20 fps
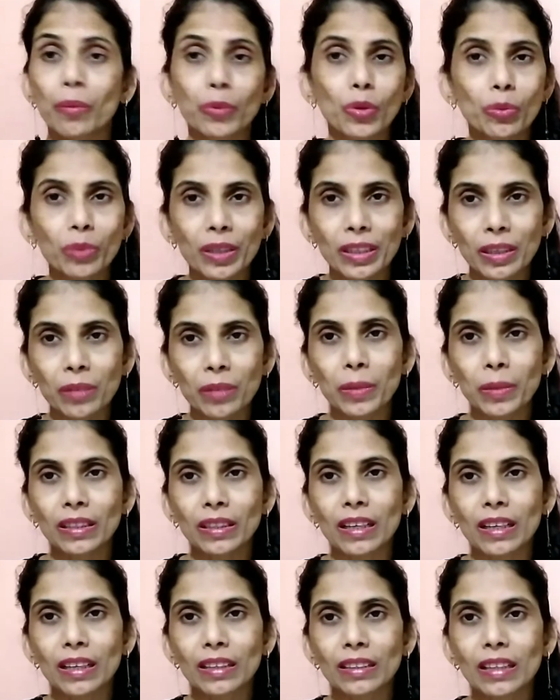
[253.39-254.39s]
आपको भी नहीं
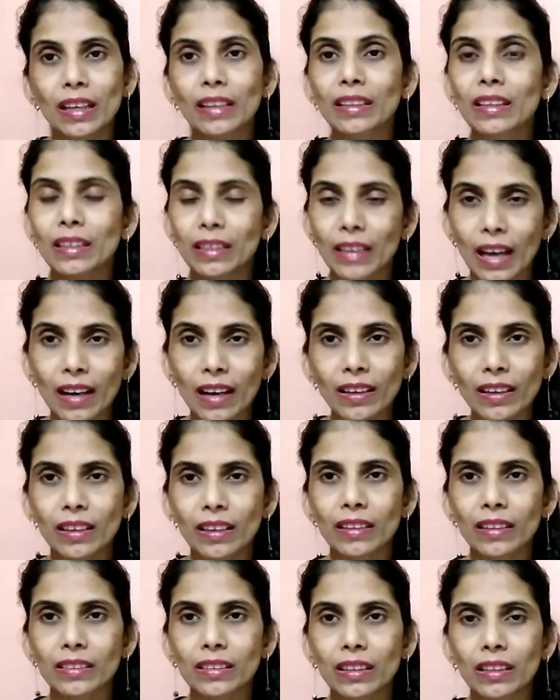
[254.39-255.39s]
पता रहता है कि क्या
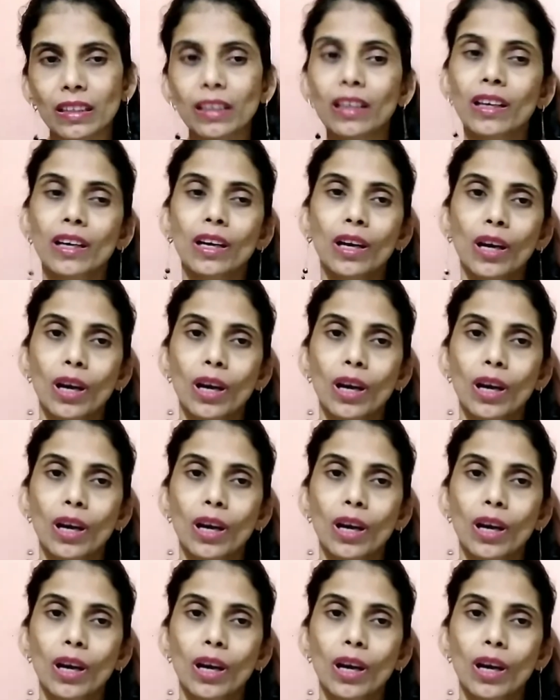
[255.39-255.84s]
करना चाहिए